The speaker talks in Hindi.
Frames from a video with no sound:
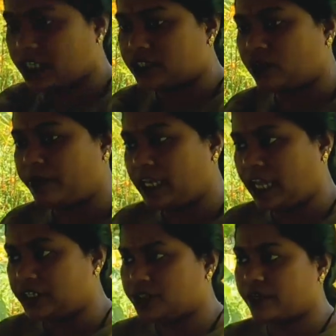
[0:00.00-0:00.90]
कुचा जो भी
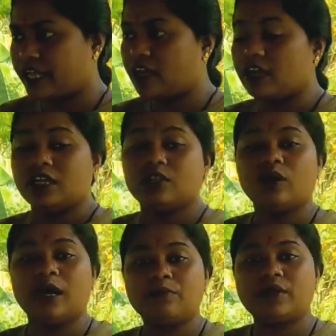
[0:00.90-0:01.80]
नाश हो गया
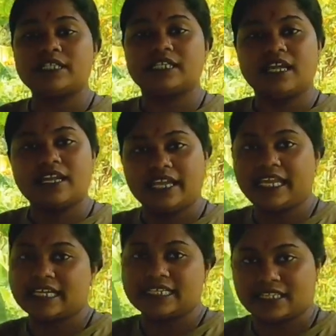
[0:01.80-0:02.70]
तो हम कोई ज़िंदा
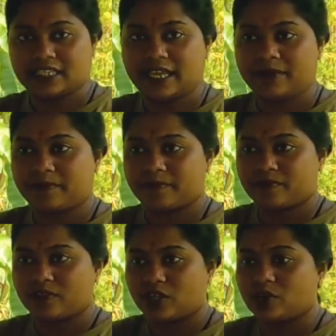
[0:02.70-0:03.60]
नहीं रह सकते
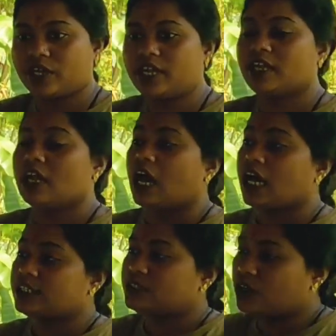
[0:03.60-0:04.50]
क्योंकि
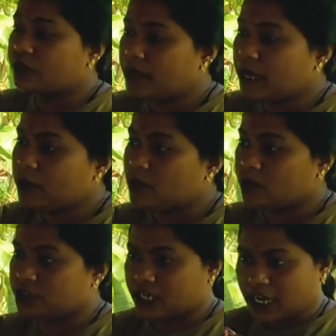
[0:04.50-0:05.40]
आज जो भी हम
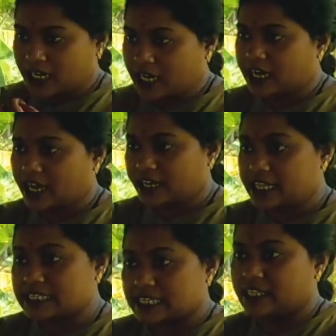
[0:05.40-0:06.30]
लोग कुछ खाना खा
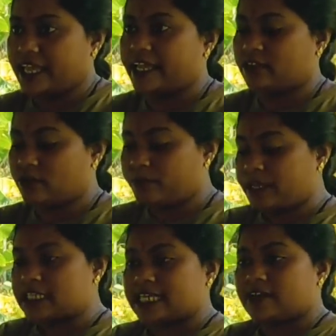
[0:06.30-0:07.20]
रहे हैं ज़िंदा है तो
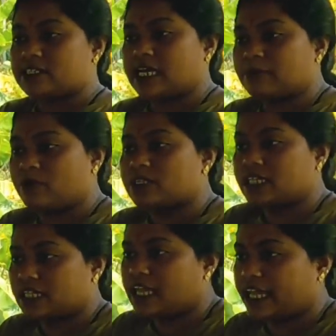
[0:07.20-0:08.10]
बीज की वजह से हम लोग
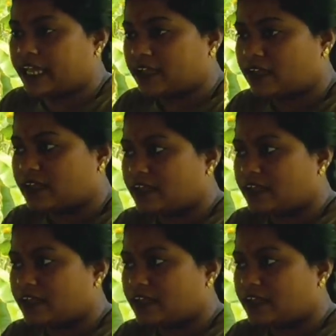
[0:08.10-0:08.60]
ज़िंदा है